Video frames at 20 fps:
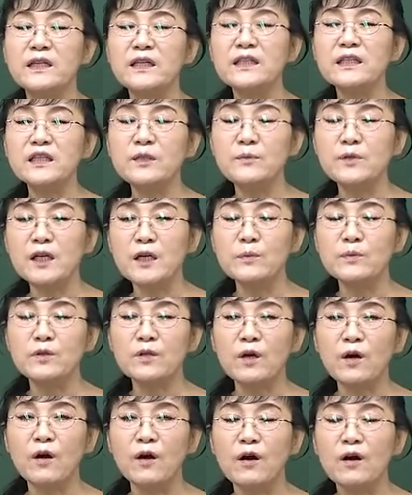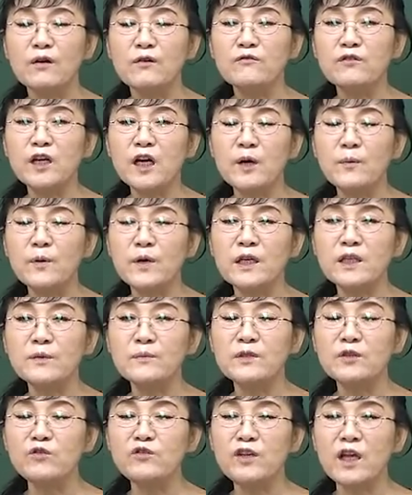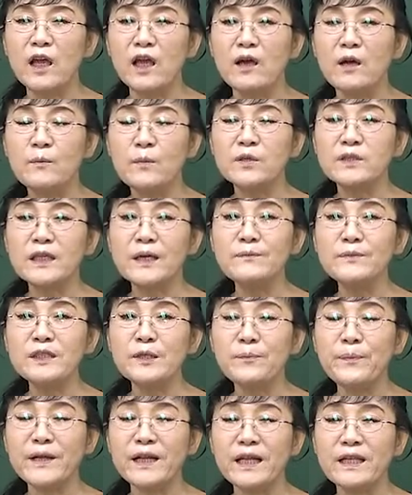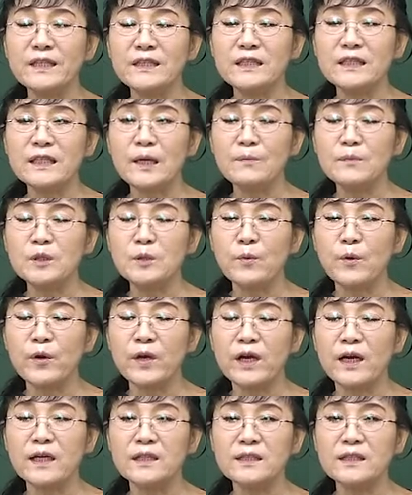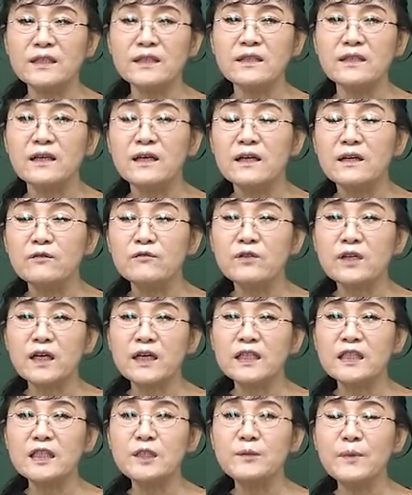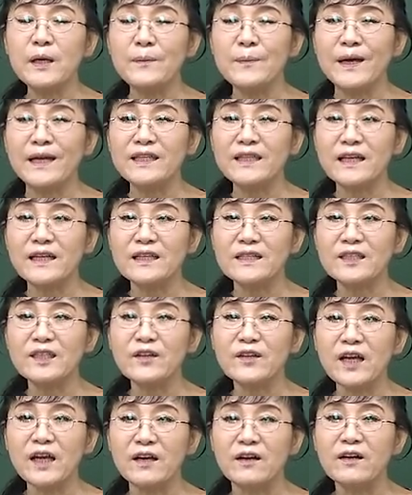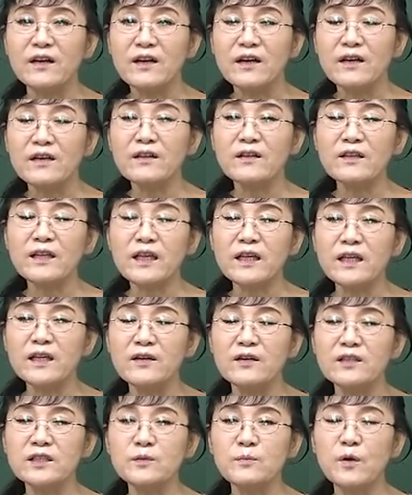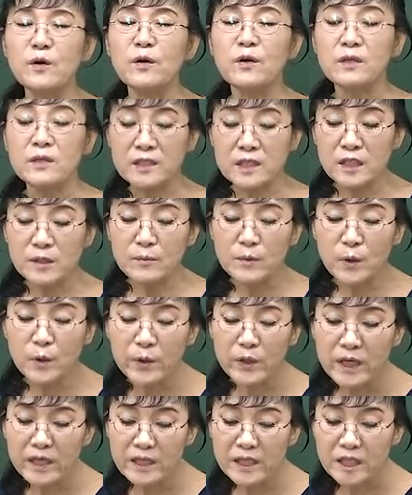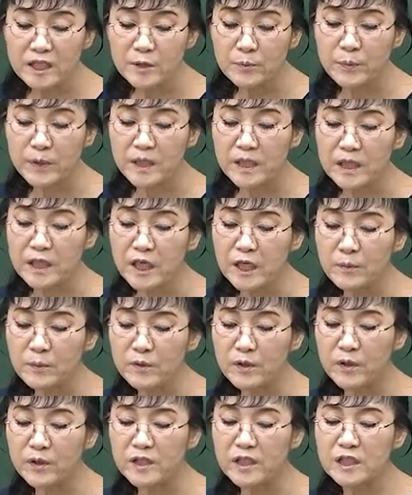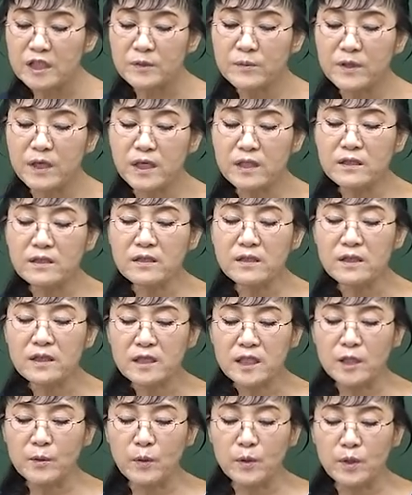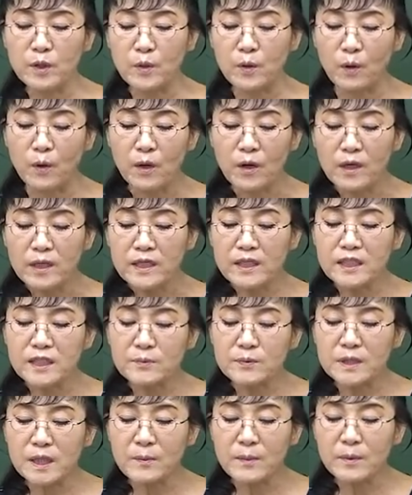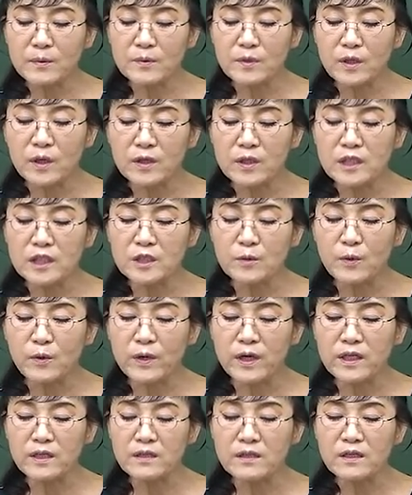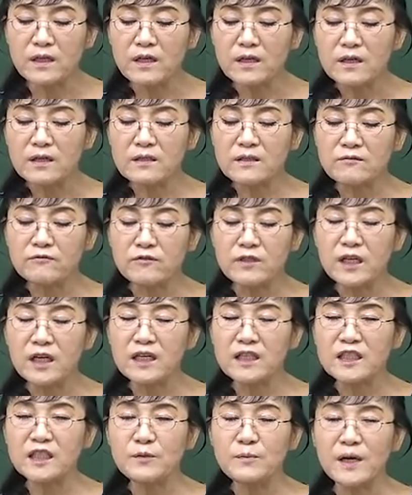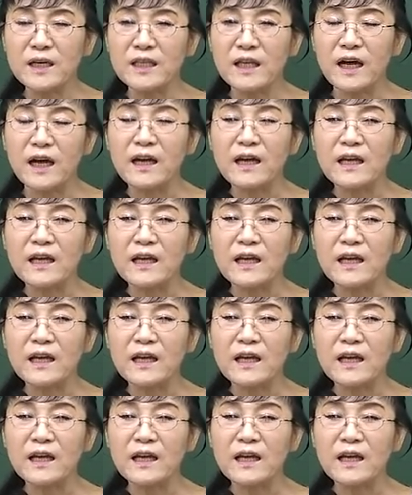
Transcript: 21회부터 우리가 보게 되면 뒤에 뭐 30회라든지 35회까지는 우리가 심화반이다 이렇게 써놔요. 그런데 이것이 뭐 지금 여기에 있다시피 1회부터 22회는 기본이고 23회부터 25회는 우리가 심하다